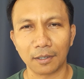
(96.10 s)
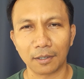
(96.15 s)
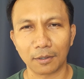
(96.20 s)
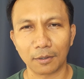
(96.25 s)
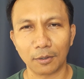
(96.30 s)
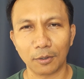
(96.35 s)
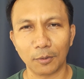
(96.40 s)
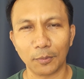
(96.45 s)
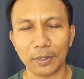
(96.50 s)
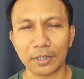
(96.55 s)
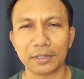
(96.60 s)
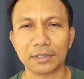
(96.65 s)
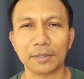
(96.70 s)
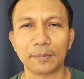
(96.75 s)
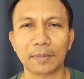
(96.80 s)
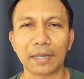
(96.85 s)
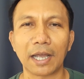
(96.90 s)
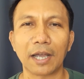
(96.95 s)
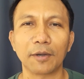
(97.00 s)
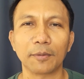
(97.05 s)
โควิด
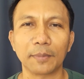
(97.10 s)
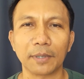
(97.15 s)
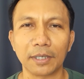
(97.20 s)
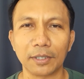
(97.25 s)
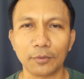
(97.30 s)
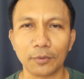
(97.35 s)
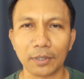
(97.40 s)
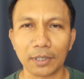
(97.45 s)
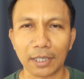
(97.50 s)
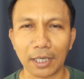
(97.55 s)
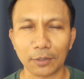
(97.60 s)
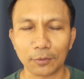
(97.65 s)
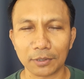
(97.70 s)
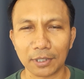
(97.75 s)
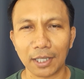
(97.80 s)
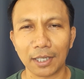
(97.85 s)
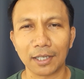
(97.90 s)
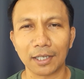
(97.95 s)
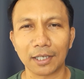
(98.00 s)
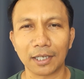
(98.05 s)
-19 ไปด้วยกันทุก
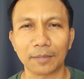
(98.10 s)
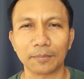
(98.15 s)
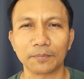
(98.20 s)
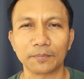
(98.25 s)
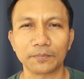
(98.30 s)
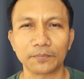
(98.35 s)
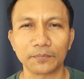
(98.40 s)
ท่านนะครับ